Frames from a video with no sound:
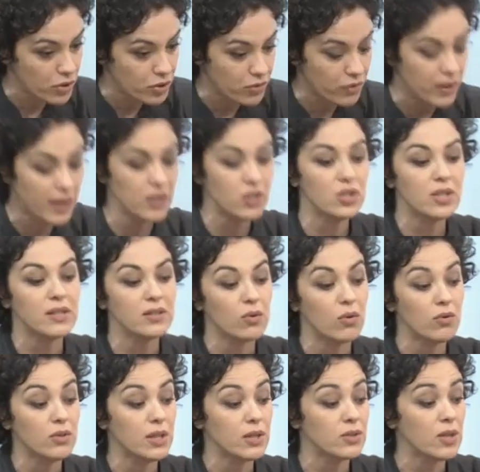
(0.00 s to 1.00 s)
diferente nesse
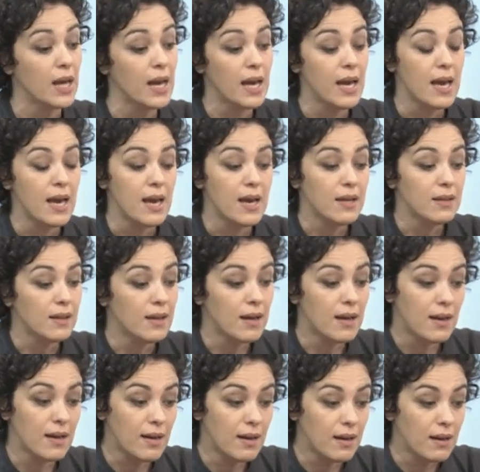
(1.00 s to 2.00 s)
contexto?
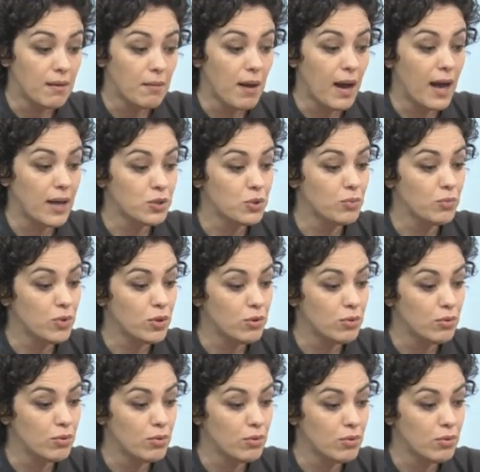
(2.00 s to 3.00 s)
É, acho
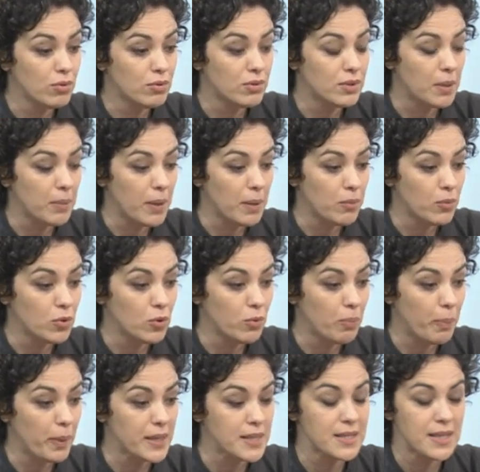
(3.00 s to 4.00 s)
muito também muito
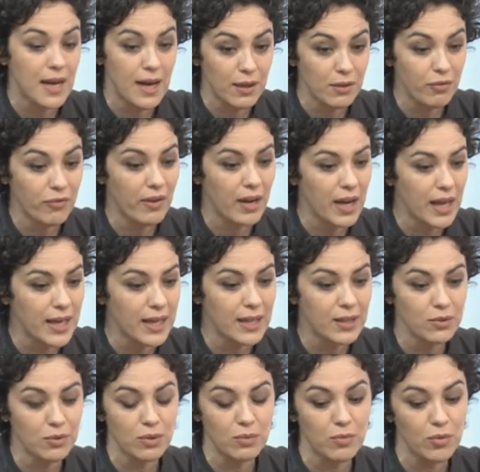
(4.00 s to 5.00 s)
pesado falar
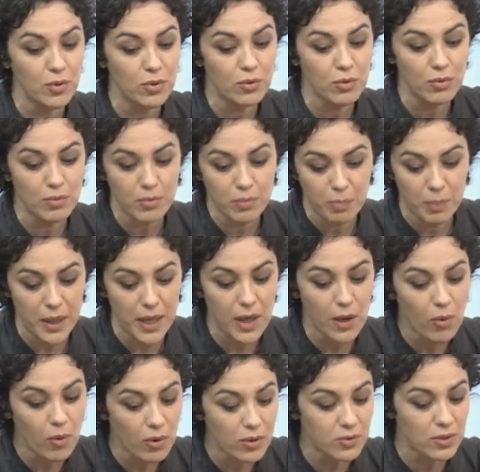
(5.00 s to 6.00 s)
isso, muito
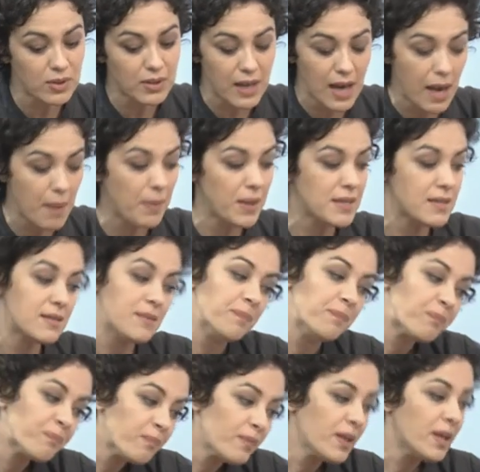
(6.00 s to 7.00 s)
perigoso até, mas
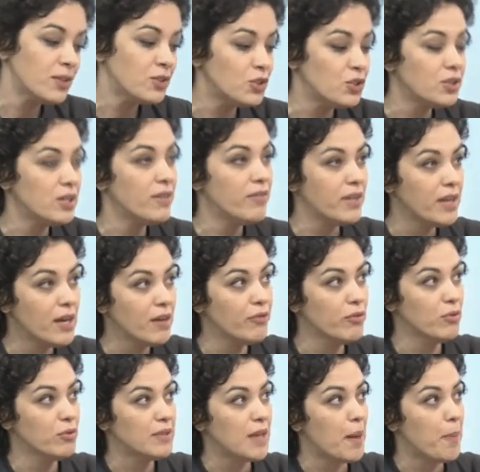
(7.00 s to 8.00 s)
uhum. a gente deveria
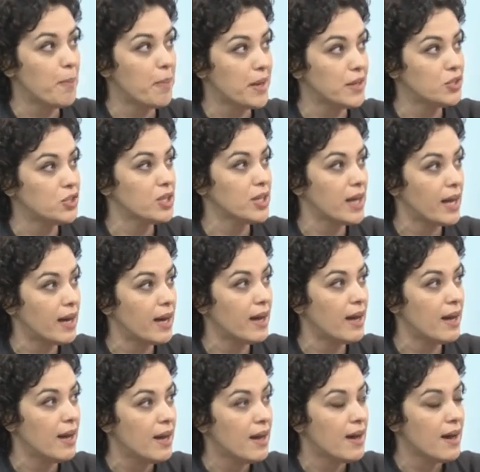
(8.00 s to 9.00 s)
voltar a
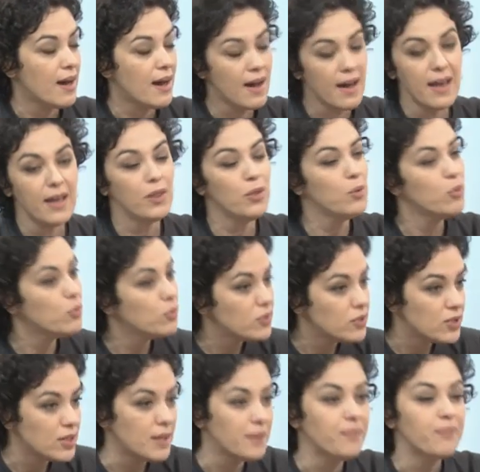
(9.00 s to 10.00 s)
praticar a
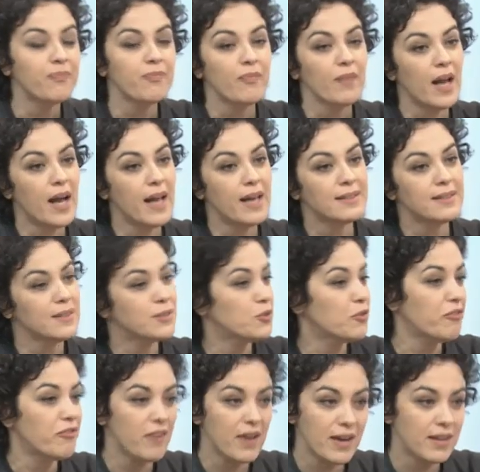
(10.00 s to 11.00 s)
renúncia a essas
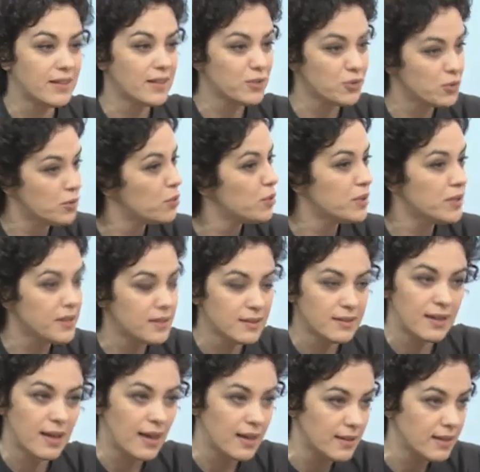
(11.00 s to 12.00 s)
ofertas todas
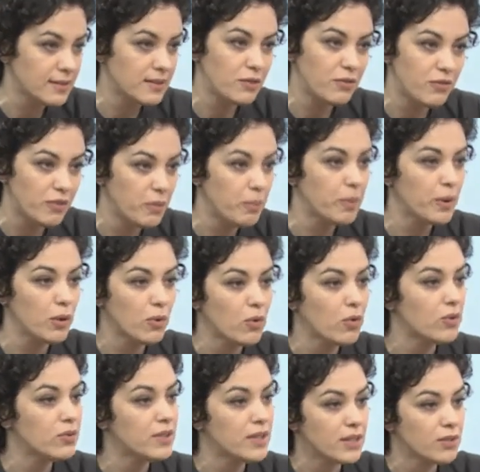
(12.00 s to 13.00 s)
dadas, enfim, pelo
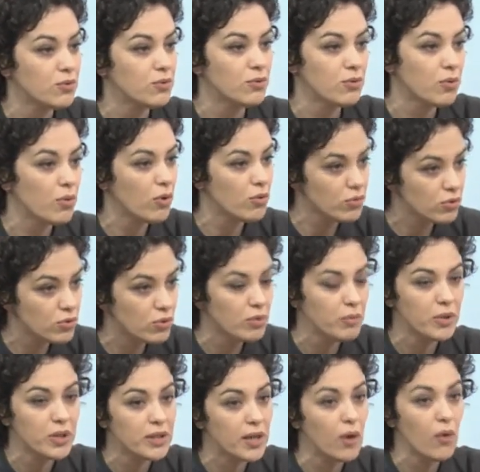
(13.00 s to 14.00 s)
contexto do
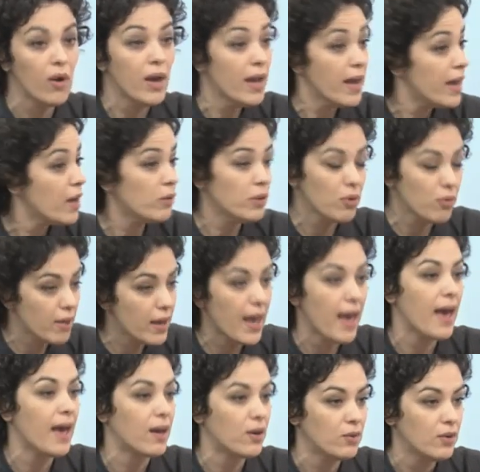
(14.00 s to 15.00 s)
consumo. Então, eu não
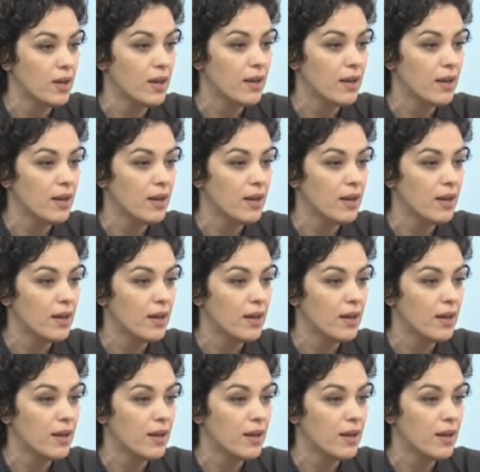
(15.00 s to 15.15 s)
quero.